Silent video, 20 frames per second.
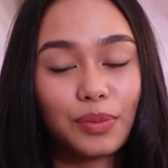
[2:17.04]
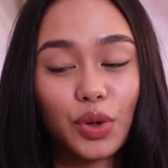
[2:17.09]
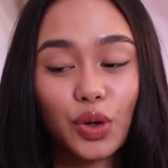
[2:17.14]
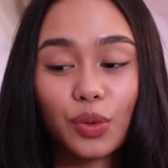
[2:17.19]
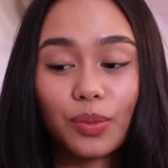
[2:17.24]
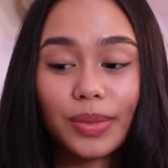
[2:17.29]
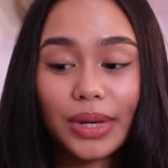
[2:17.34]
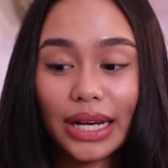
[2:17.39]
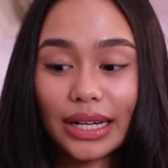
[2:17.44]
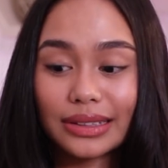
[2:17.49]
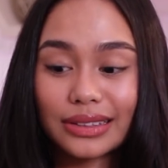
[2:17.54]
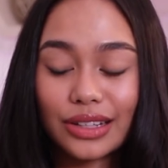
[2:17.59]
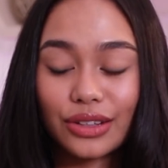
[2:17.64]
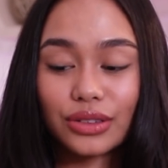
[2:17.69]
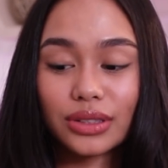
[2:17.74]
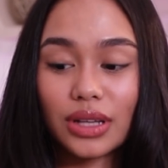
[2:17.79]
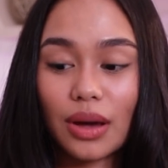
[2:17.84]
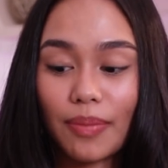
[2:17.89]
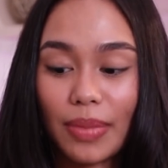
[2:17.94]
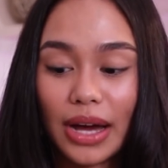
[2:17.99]
puro black na
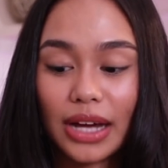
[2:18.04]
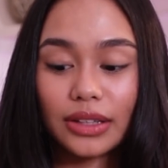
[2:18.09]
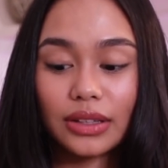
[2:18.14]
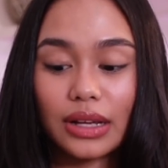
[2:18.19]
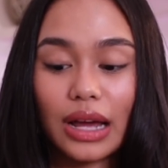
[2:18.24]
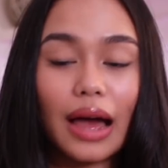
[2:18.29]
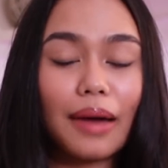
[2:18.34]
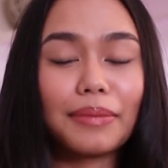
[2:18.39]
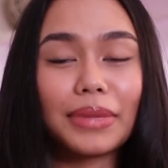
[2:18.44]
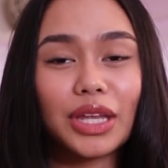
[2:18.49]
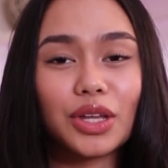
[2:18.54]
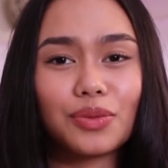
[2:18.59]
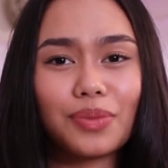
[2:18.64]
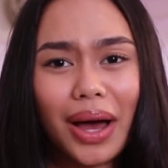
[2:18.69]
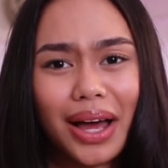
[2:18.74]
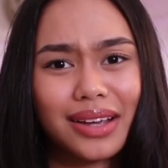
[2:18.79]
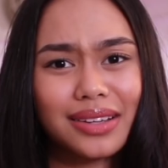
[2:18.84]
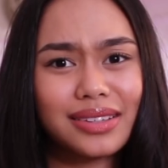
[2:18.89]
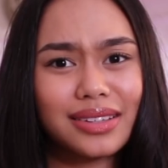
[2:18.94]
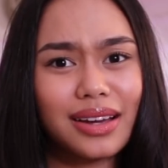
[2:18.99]
yung sapat. I mean,
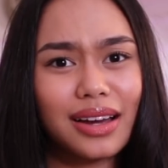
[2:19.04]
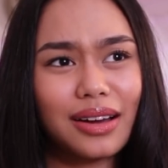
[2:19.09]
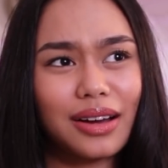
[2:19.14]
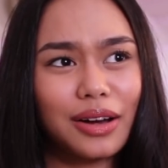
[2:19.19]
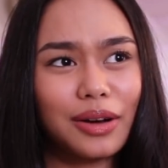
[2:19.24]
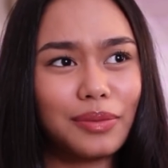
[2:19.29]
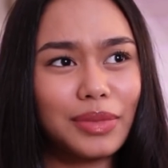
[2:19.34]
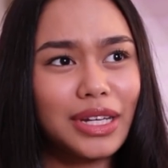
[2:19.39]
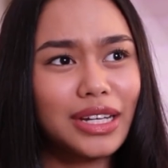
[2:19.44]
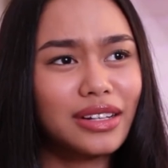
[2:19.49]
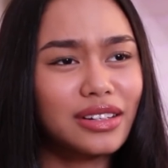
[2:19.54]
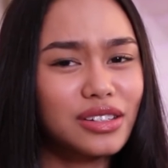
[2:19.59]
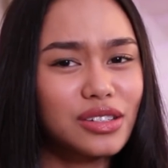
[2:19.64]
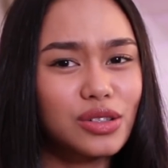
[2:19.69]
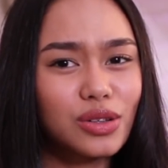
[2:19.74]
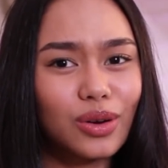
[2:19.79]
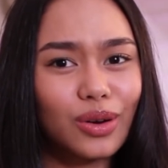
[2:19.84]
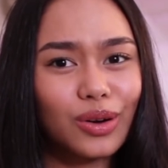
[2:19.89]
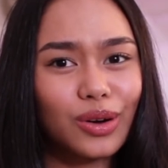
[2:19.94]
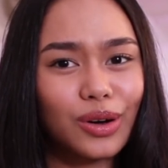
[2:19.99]
yung mga um,
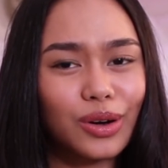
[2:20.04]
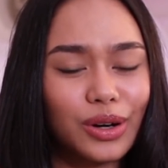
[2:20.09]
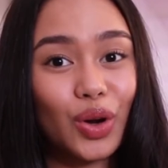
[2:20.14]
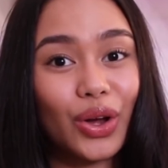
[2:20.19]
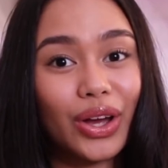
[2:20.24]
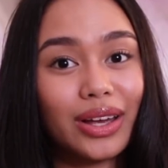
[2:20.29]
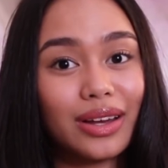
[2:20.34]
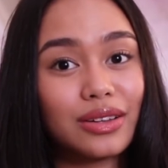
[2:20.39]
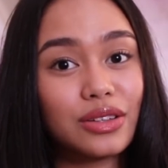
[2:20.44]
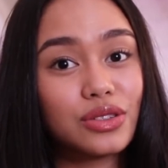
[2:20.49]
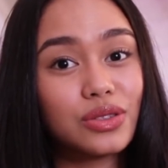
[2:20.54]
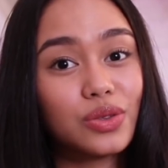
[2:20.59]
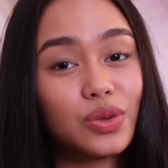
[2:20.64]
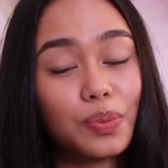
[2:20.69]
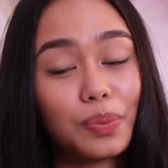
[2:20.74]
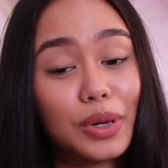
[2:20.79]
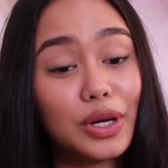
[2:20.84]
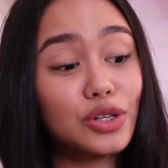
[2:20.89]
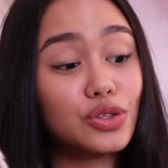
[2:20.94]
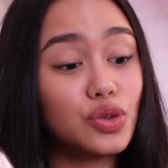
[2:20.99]
heels ko. Pero ayan,
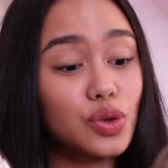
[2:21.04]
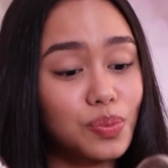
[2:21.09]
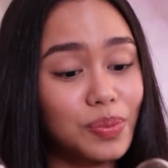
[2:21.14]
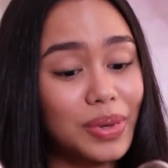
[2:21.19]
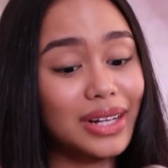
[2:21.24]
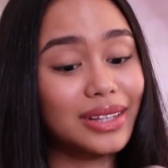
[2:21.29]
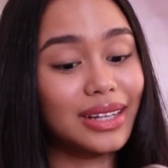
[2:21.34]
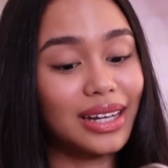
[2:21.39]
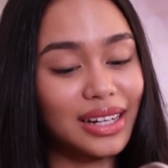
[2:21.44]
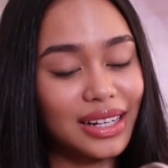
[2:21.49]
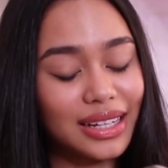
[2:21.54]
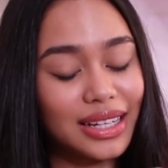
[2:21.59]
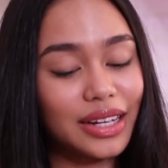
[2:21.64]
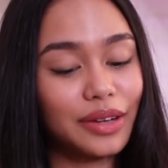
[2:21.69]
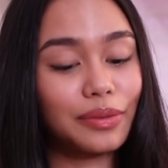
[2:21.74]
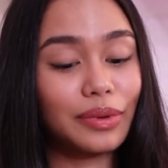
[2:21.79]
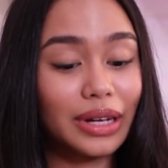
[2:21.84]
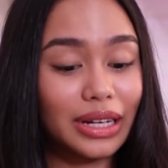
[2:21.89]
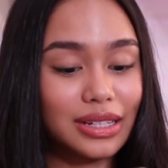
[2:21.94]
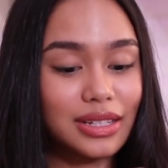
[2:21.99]
super, super dali
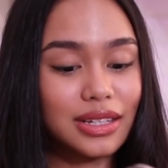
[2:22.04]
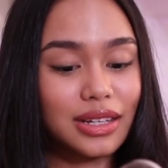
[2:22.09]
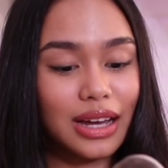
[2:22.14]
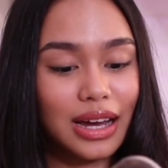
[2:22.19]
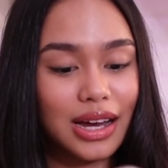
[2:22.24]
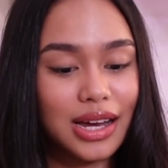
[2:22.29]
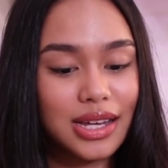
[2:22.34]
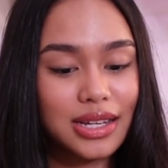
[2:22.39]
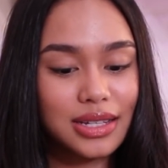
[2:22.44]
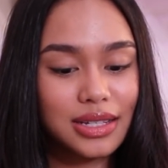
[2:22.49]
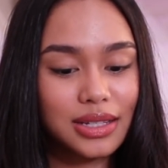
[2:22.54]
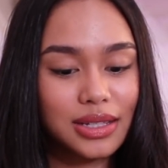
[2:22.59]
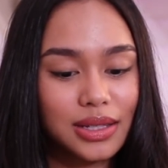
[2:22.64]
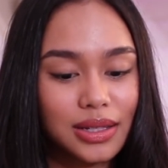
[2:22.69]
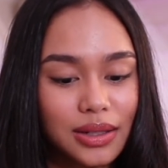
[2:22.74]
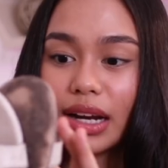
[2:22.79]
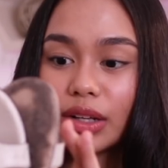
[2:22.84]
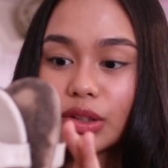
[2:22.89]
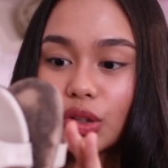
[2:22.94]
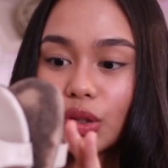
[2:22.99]
niyang
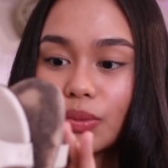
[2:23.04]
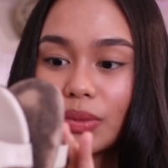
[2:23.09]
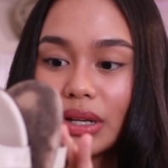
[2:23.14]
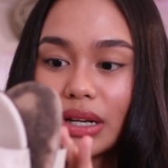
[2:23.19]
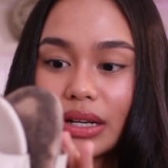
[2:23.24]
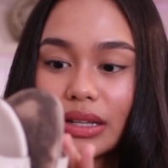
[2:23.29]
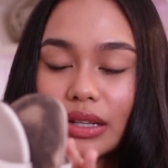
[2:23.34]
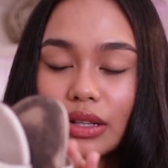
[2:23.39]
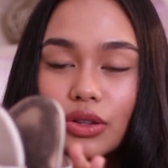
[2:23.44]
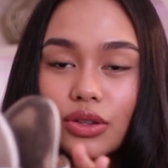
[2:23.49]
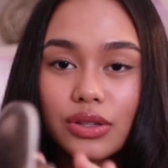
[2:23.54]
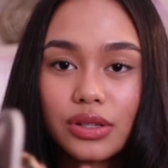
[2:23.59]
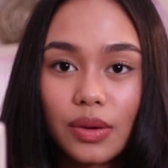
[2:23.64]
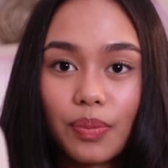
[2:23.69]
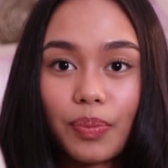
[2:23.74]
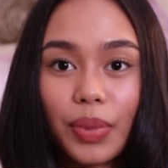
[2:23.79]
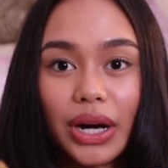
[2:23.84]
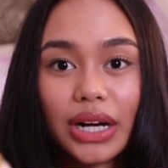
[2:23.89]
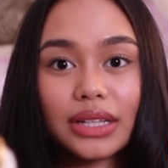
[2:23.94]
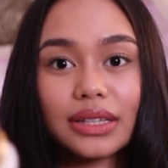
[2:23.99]
magasgas. Anong dumi na din dun
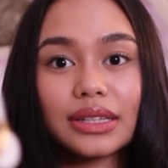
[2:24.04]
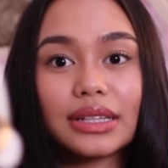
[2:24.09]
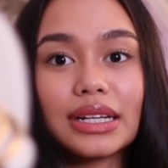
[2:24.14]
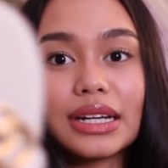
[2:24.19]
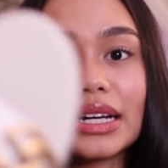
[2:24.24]
sa part